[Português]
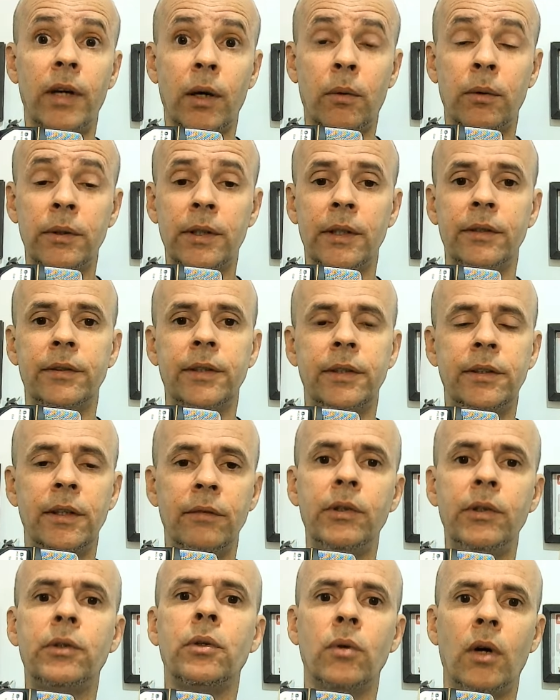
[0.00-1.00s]
acontecer dia
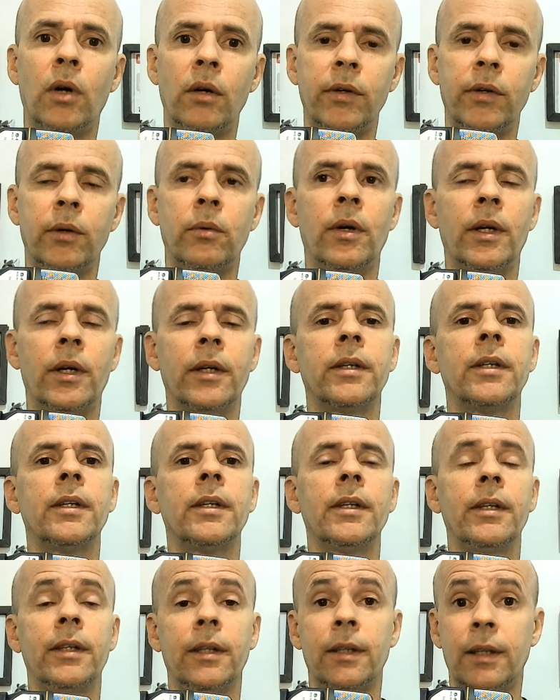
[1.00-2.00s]
29 agora
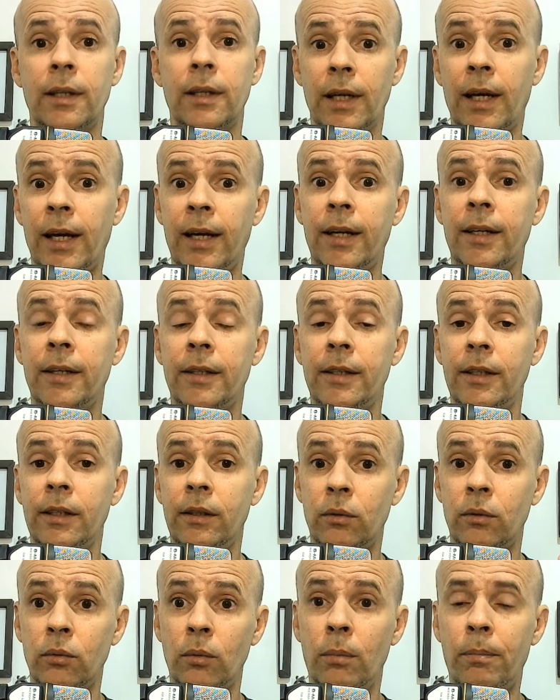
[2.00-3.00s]
lá
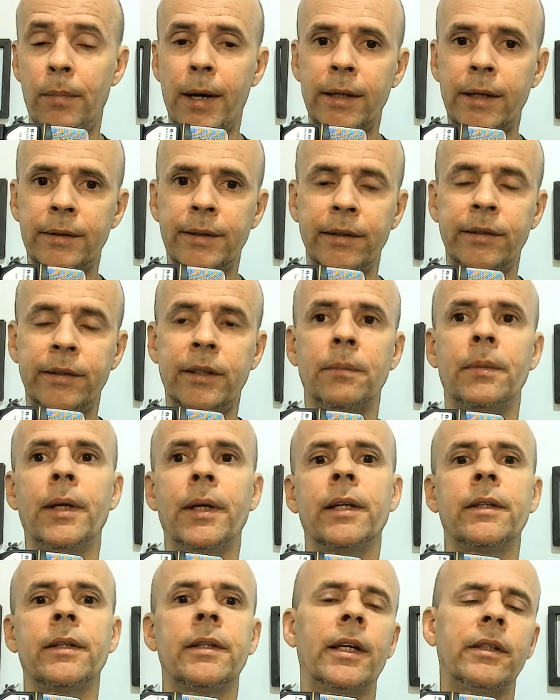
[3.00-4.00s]
no Parque da Assembleia
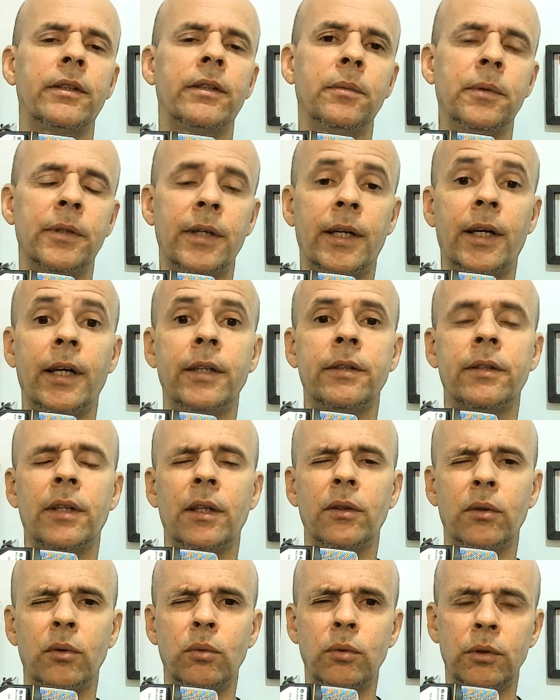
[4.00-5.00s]
Legislativa Gerais,
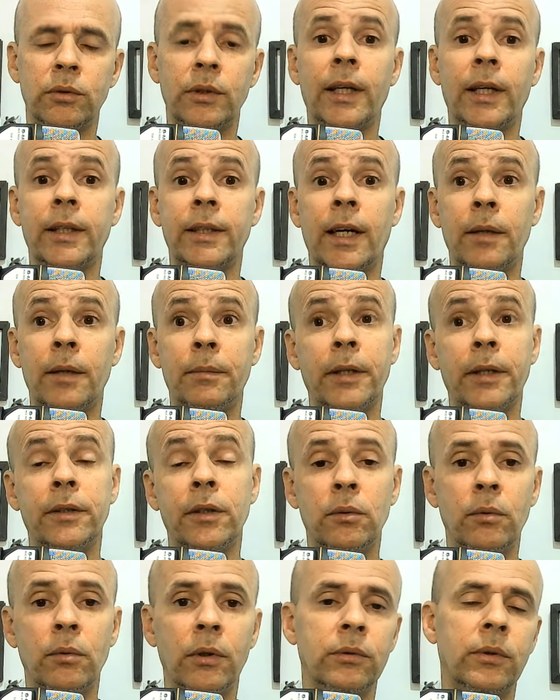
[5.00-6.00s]
às duas horas da tarde, a partir de
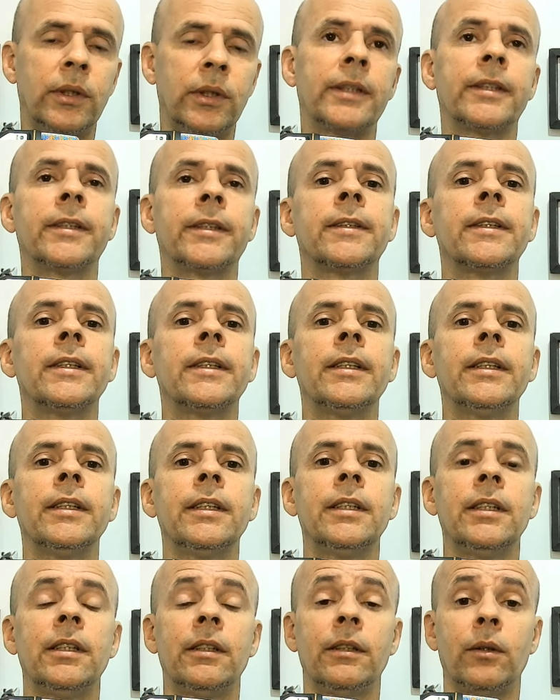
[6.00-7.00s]
duas horas, né?
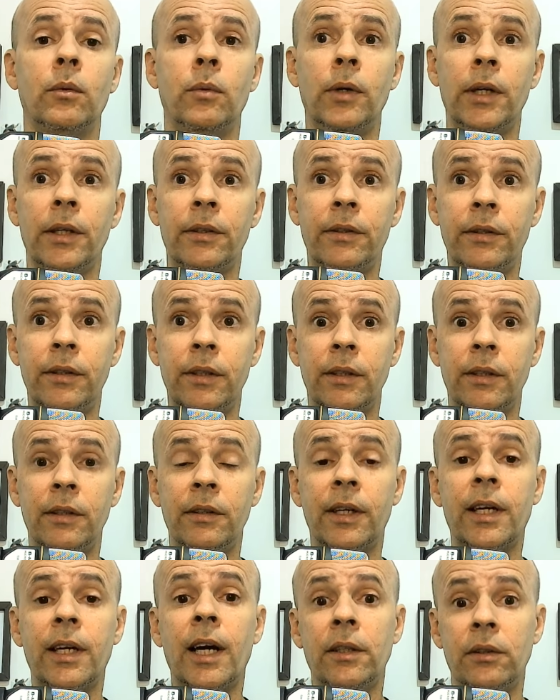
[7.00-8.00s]
Com esse
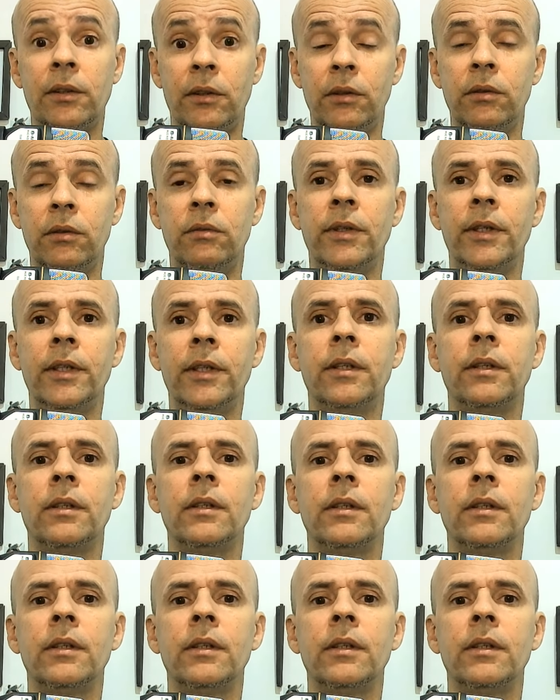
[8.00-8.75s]
indicativo aí